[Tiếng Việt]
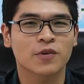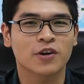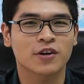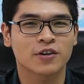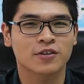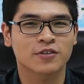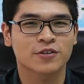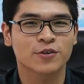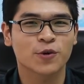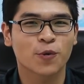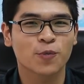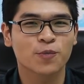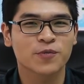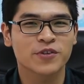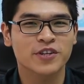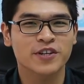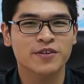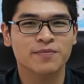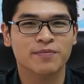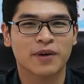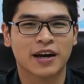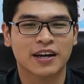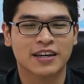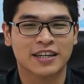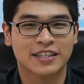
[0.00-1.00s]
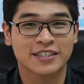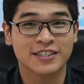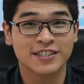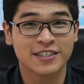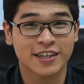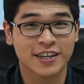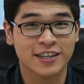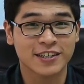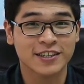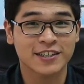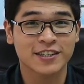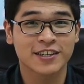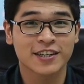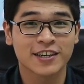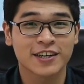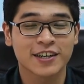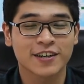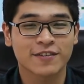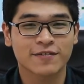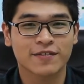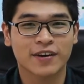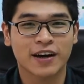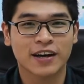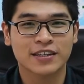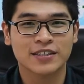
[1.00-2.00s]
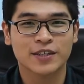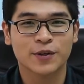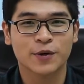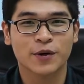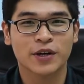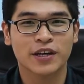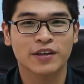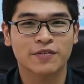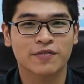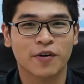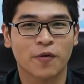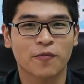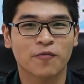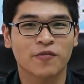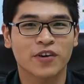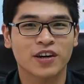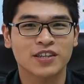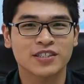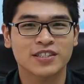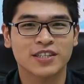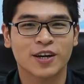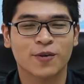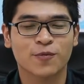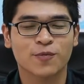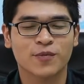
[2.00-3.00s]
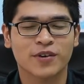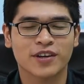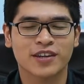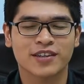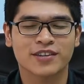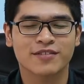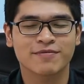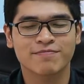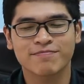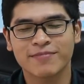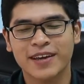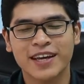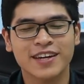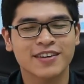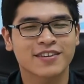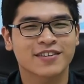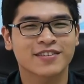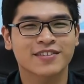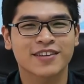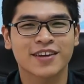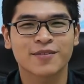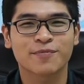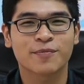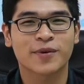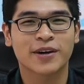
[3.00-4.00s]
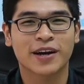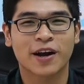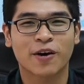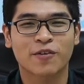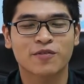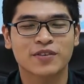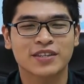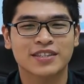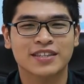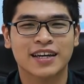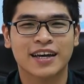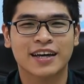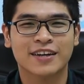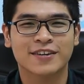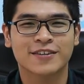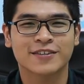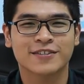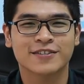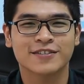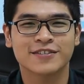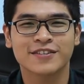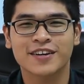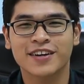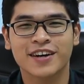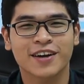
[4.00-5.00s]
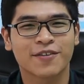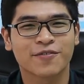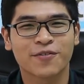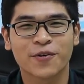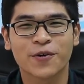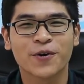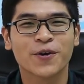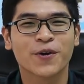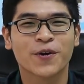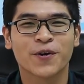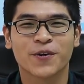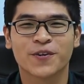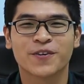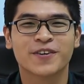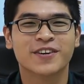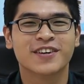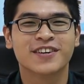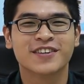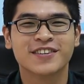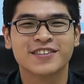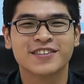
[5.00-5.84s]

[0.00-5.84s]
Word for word: được run trước mặt lãnh sự và sau khi phỏng vấn xong thì biết được tin mình đậu visa thì rất là vui luôn